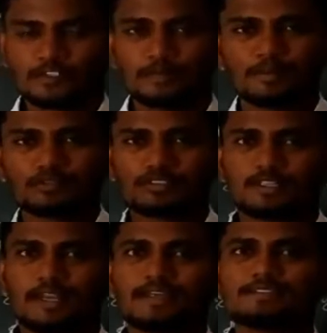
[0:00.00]
ஸோ இப்போ கொஞ்சம்
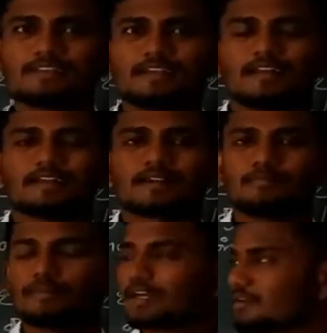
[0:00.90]
இந்த லைட் செட்டிங்லாம்
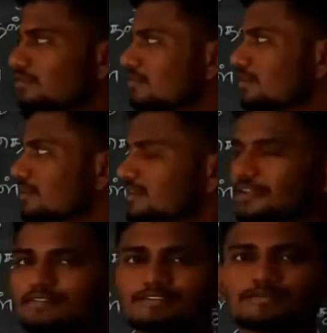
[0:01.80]
கம்மியாக இருக்கும் உங்களுக்கு வந்துட்டு
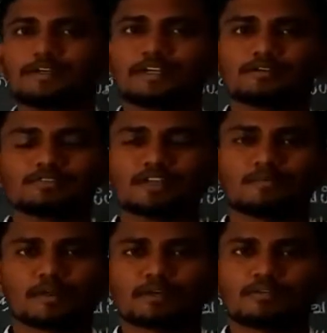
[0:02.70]
அந்த விசிபிலிட்டி கொஞ்சம்
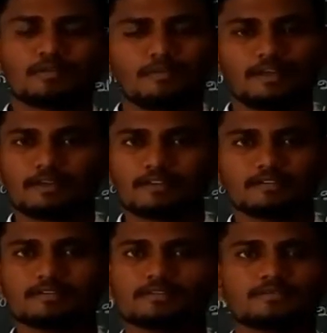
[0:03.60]
கம்மியாக இருக்கும் அப்படிங்கிறது
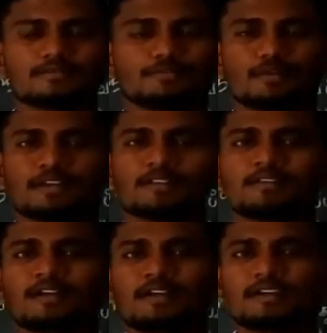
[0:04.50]
புரியுது
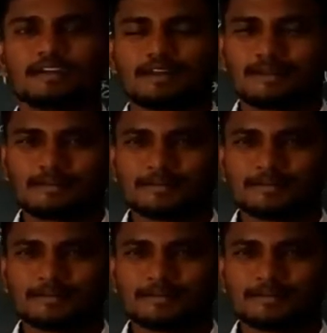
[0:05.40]
என்னென்னா